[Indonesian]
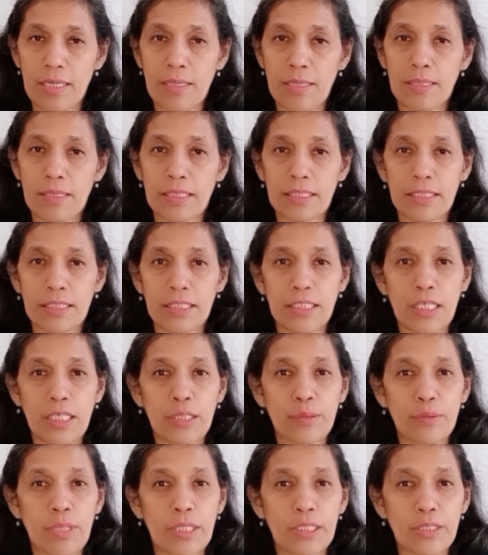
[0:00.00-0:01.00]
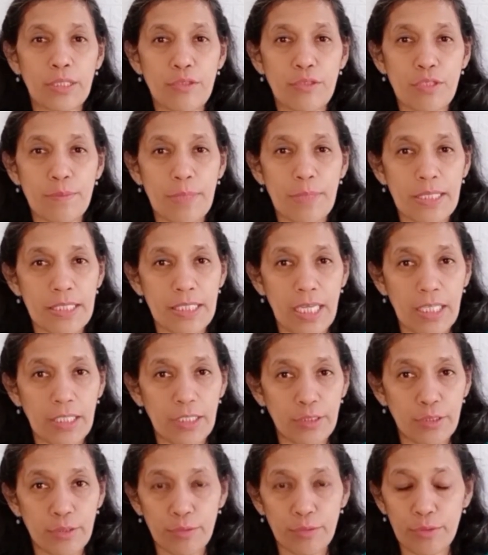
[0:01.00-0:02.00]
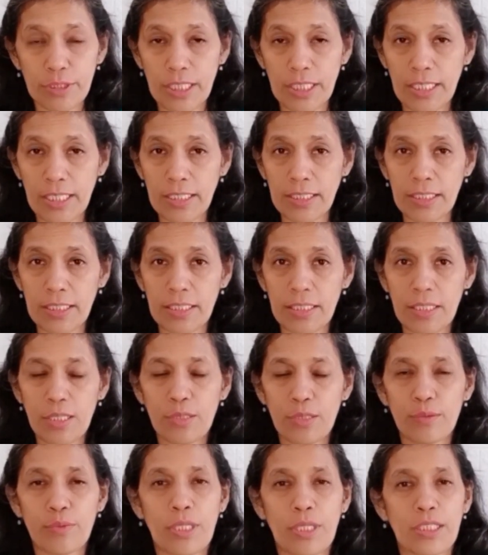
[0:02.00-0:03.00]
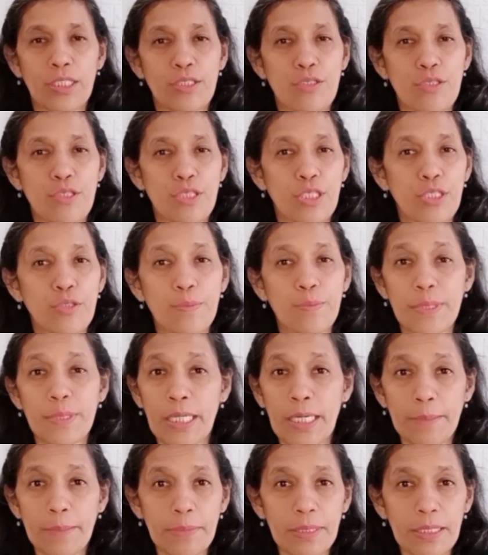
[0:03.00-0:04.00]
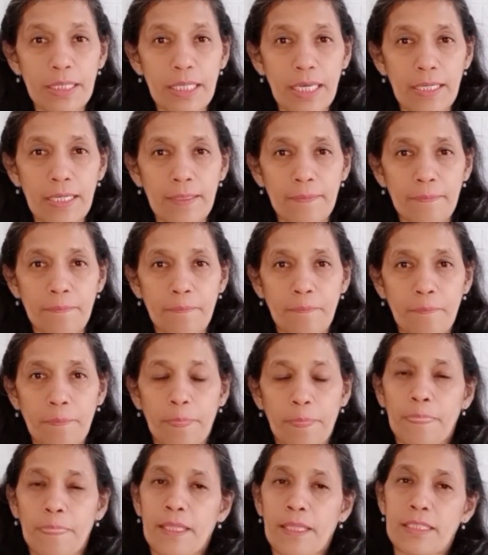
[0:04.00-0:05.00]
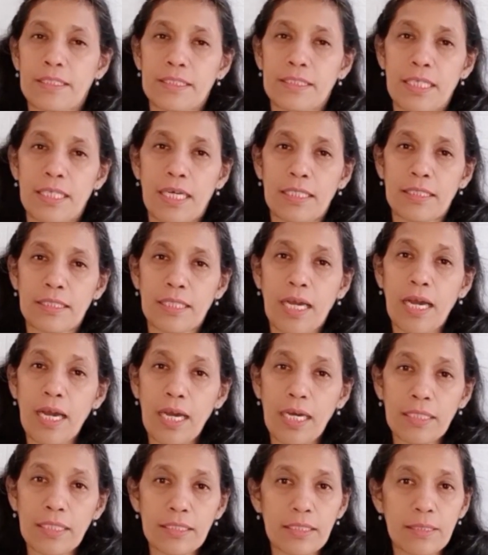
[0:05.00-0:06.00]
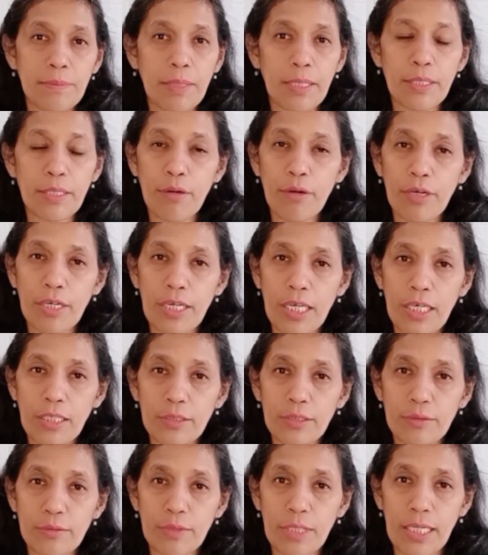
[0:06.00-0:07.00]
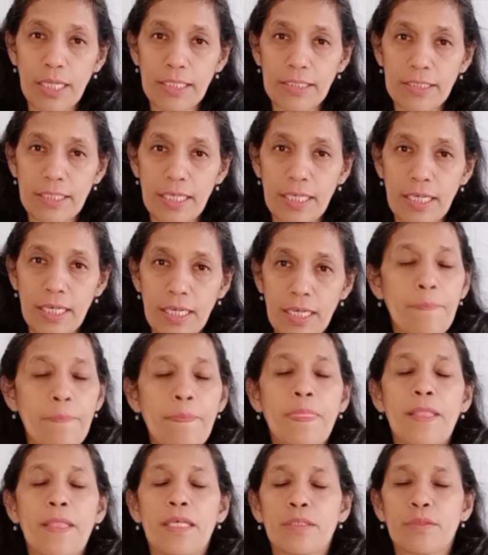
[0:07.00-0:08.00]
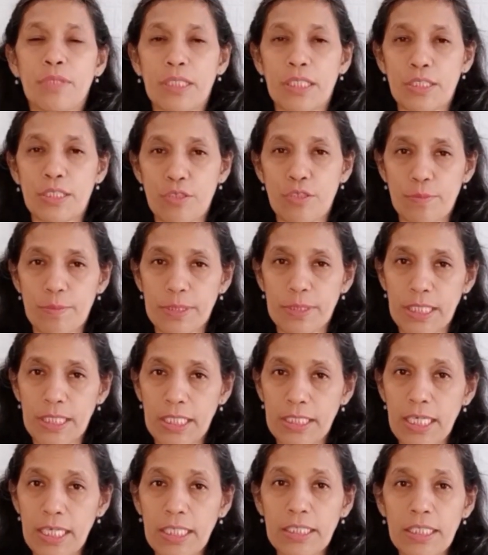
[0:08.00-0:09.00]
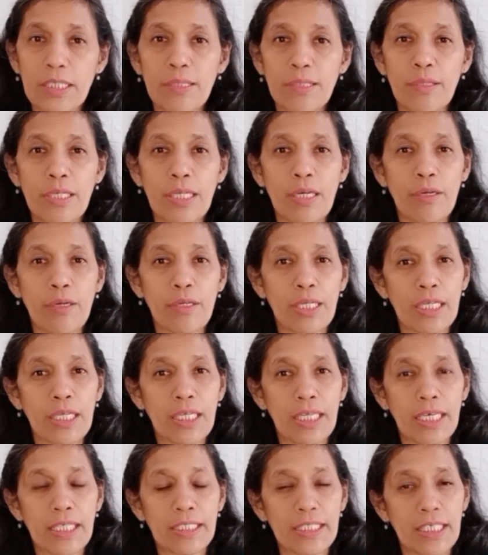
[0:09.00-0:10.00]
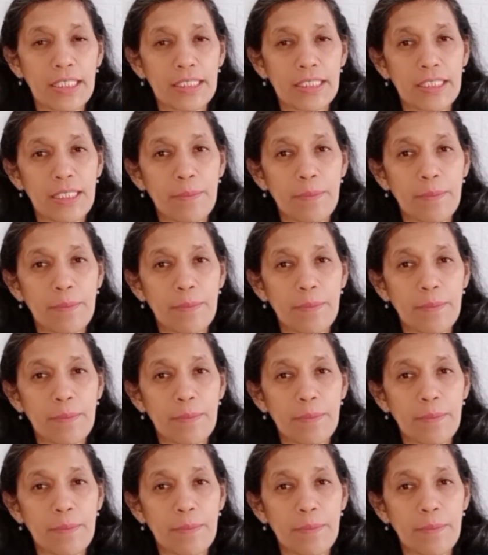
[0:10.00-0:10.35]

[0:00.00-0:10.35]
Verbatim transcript: Ketika Tuhan Yesus masih ada di dunia ini, Tuhan Yesus hidup dengan benar, dia taat kepada orang tuanya. Tuhan Yesus menyadarkan orang-orang lain yang tidak